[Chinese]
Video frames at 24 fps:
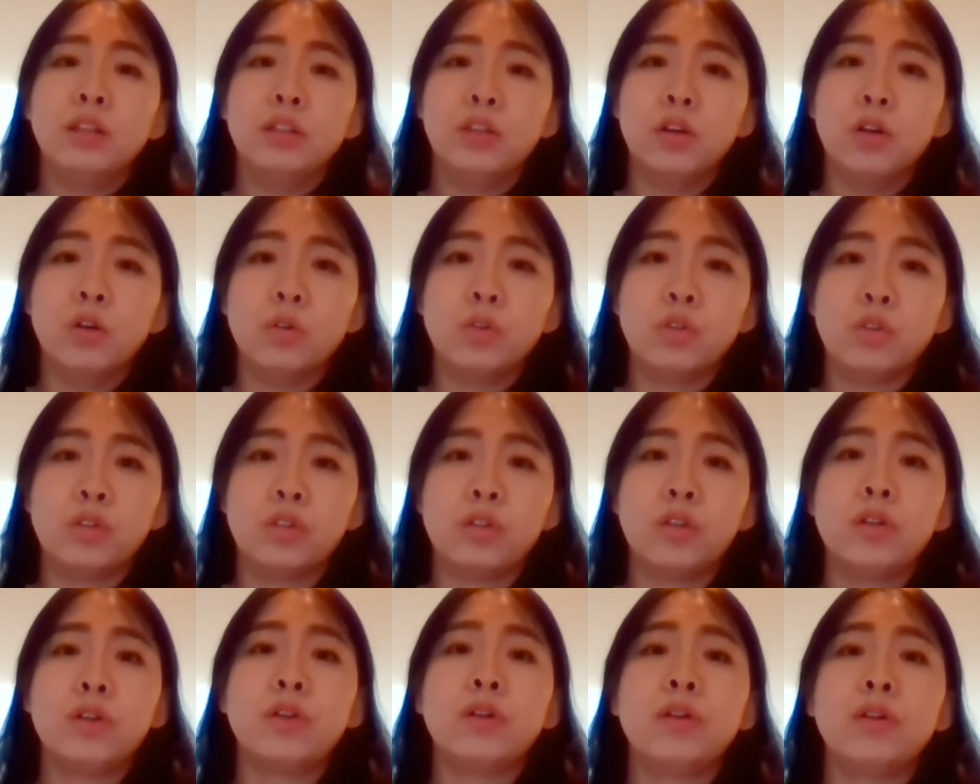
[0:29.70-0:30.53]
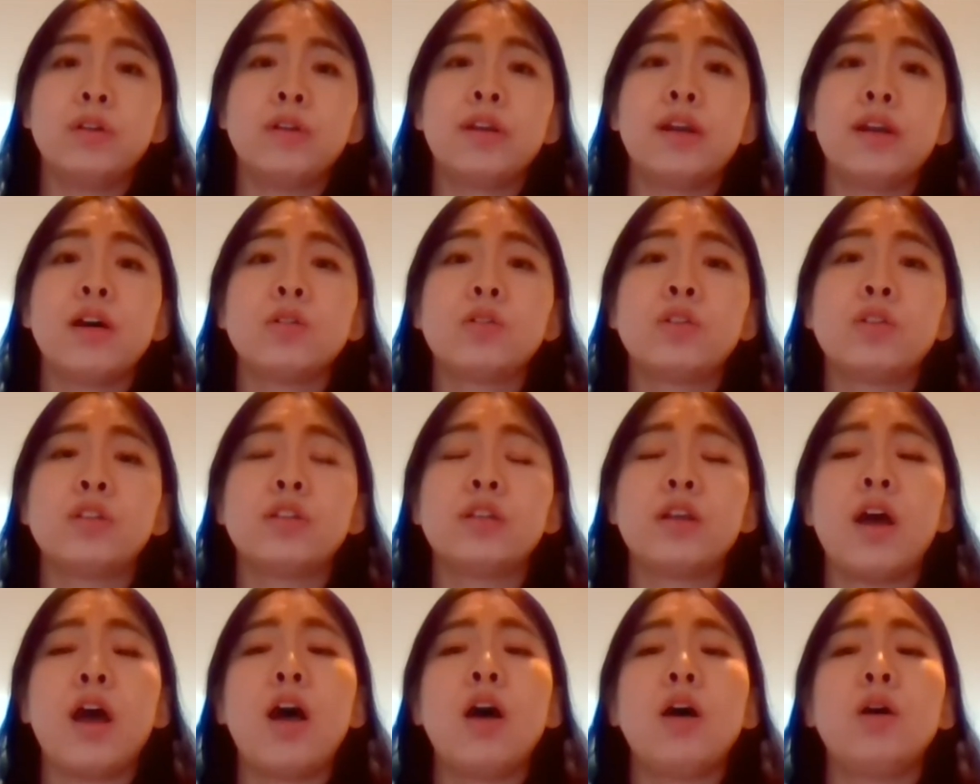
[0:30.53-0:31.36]
都是要
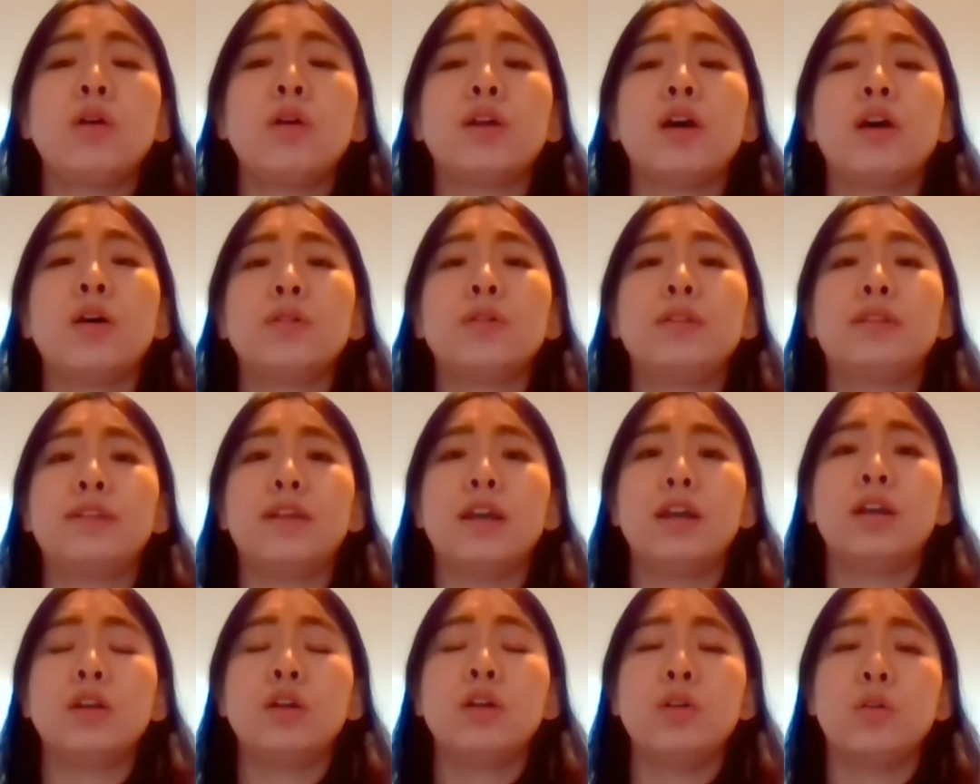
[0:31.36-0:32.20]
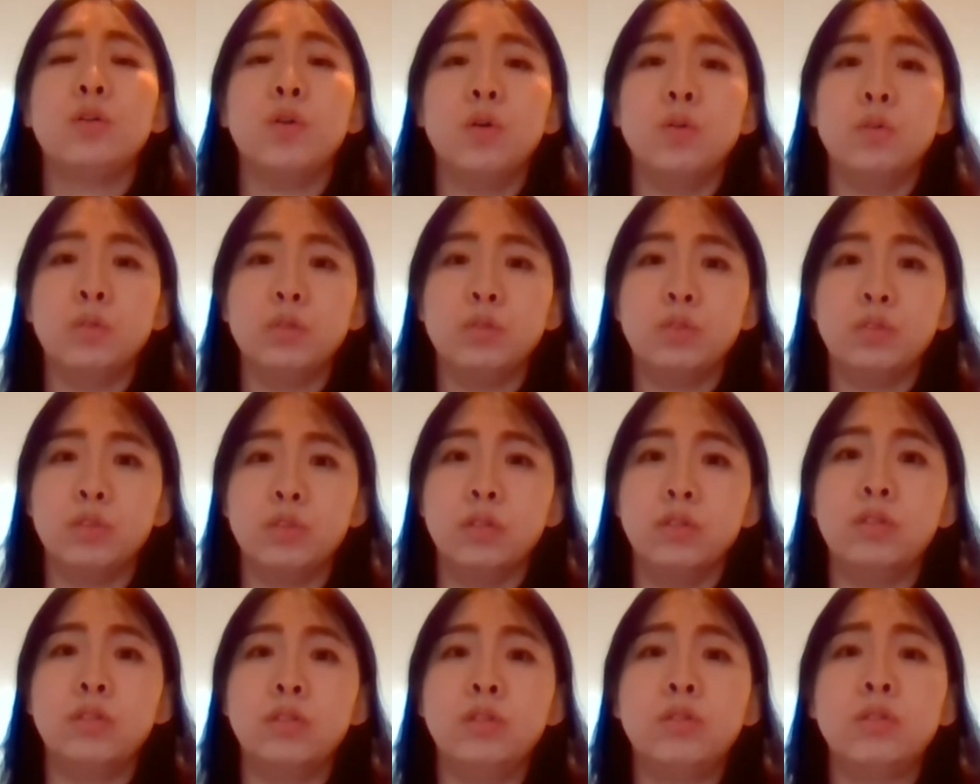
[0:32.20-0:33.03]
找到天空
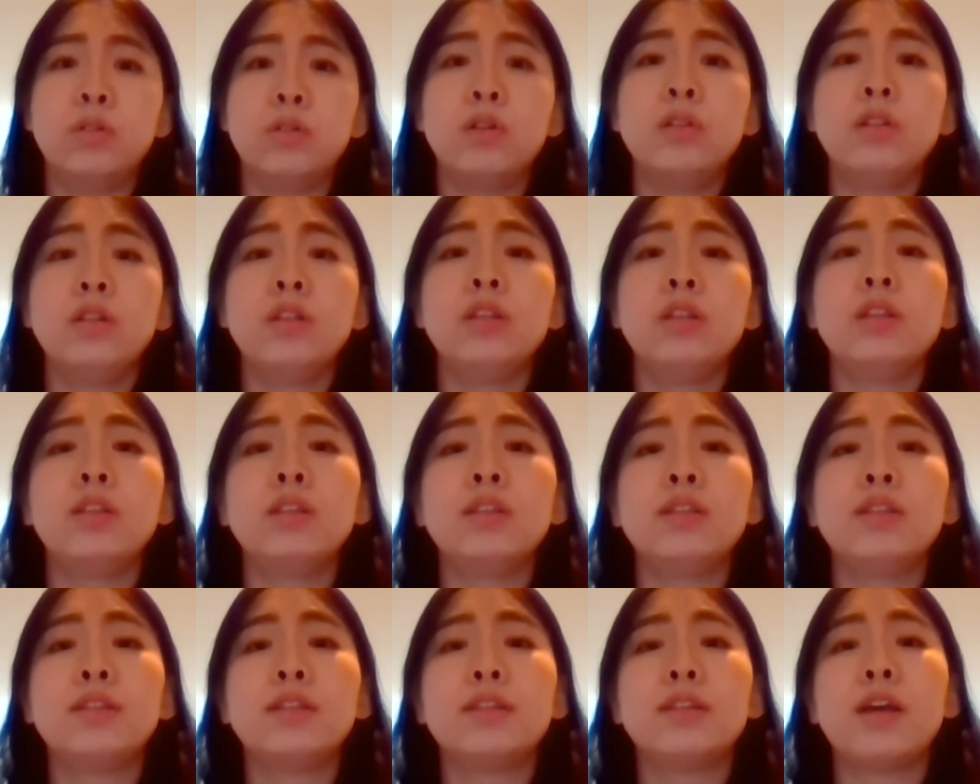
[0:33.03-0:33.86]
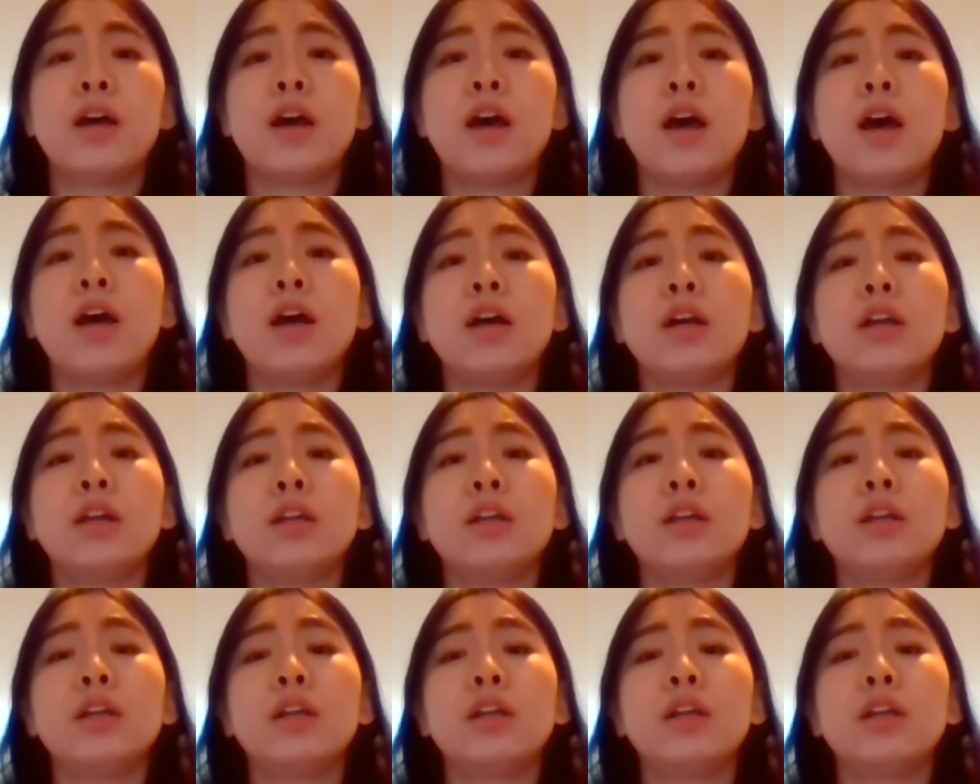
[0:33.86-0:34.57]
去存在，